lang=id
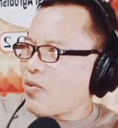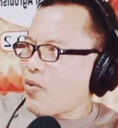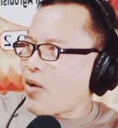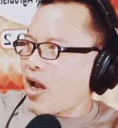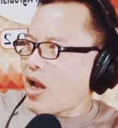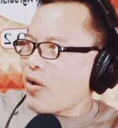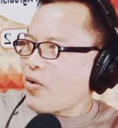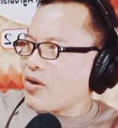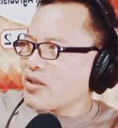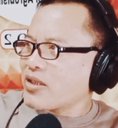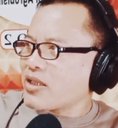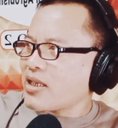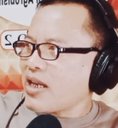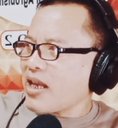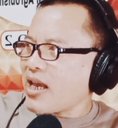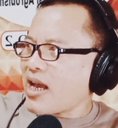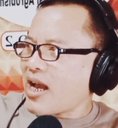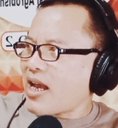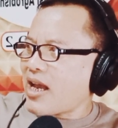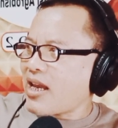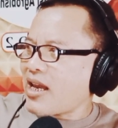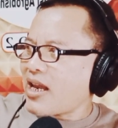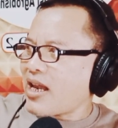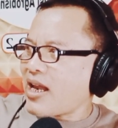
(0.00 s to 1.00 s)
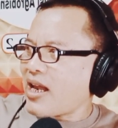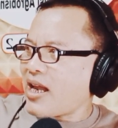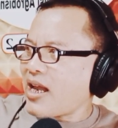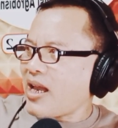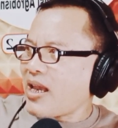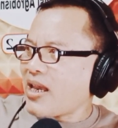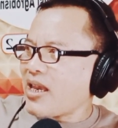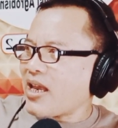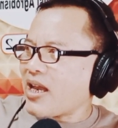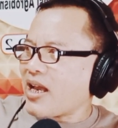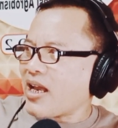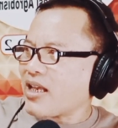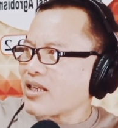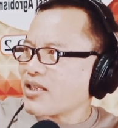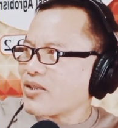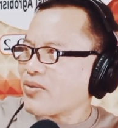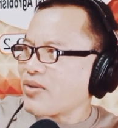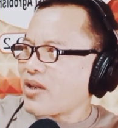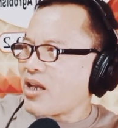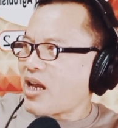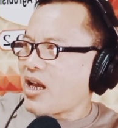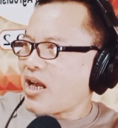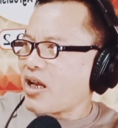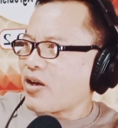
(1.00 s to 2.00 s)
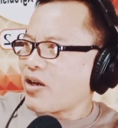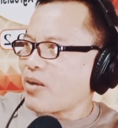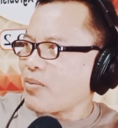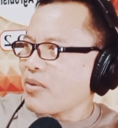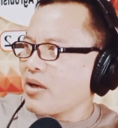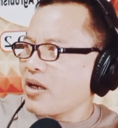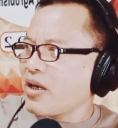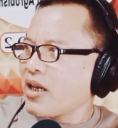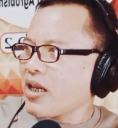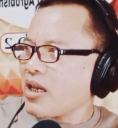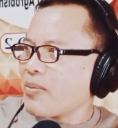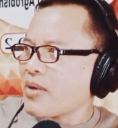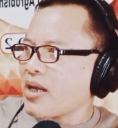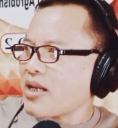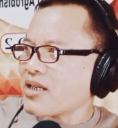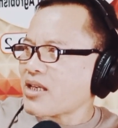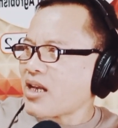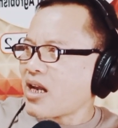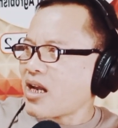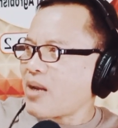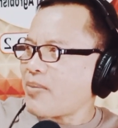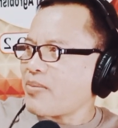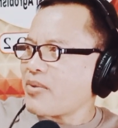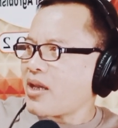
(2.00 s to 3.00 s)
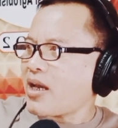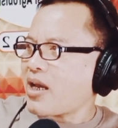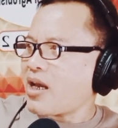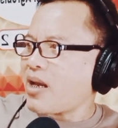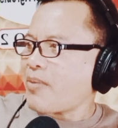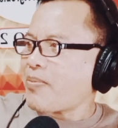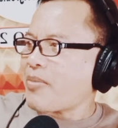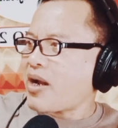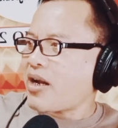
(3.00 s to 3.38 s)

warung sederhana yang sudah ikut mengirimkan salamnya.